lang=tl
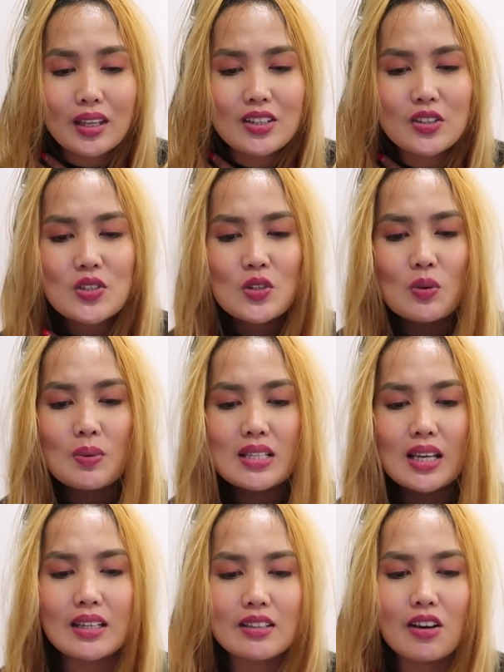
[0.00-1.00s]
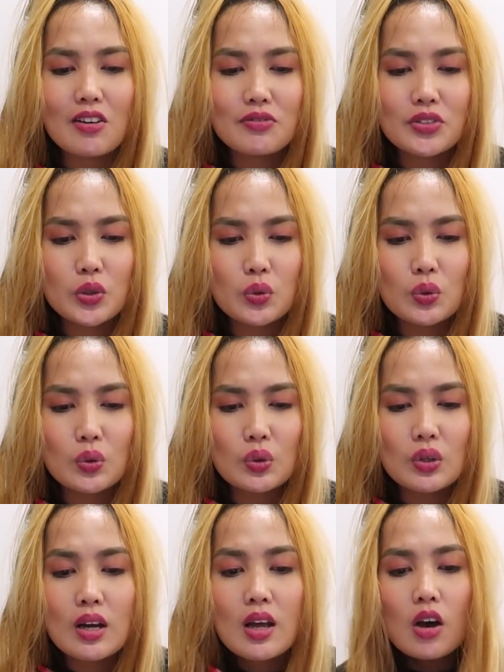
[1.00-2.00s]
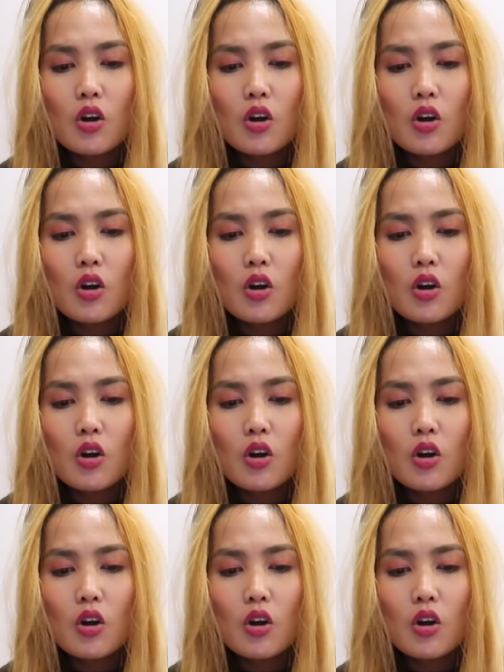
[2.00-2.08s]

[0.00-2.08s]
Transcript: Thank you so much. I love you.